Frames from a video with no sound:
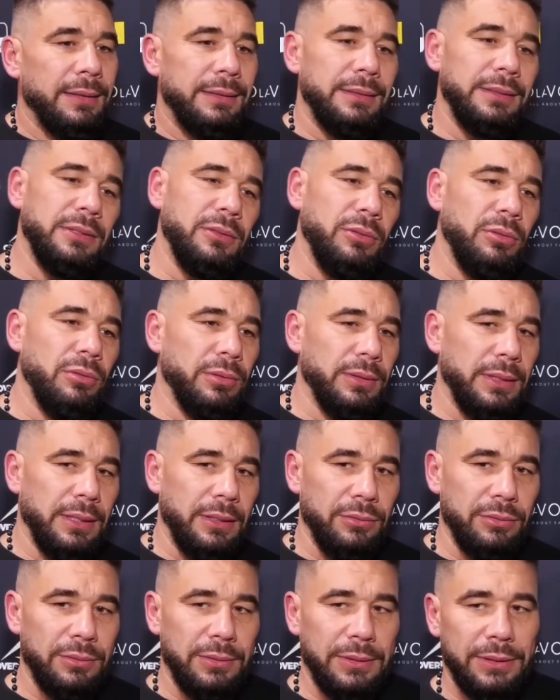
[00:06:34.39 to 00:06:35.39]
I kurde,
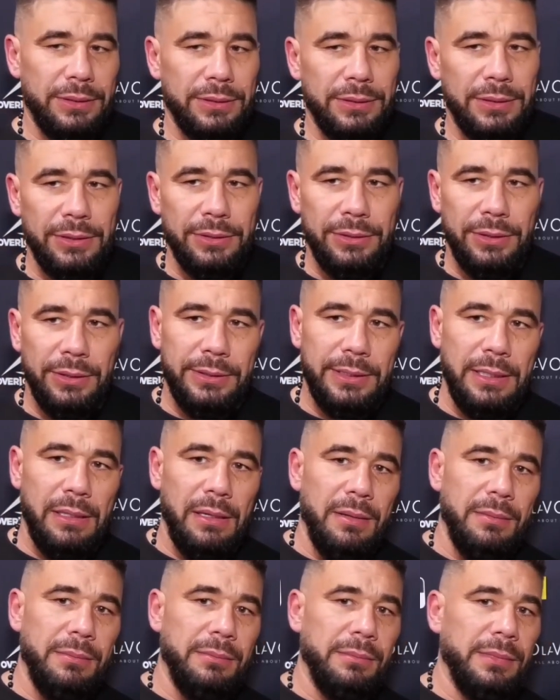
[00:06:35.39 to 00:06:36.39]
już też, też nie
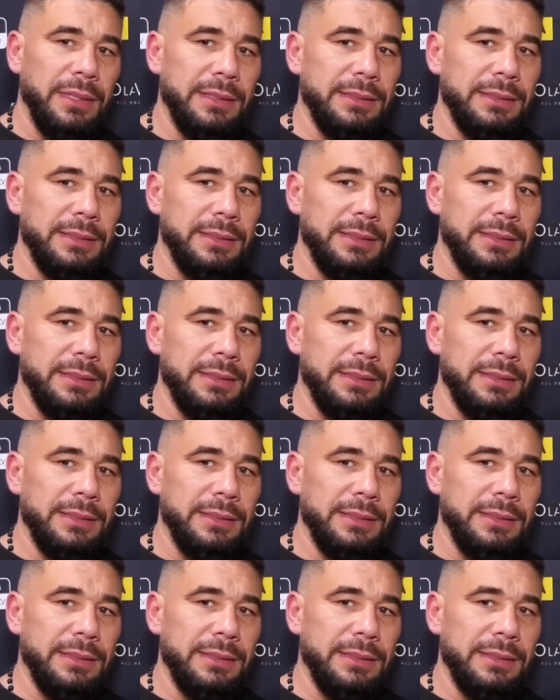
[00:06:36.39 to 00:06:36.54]
chciałem.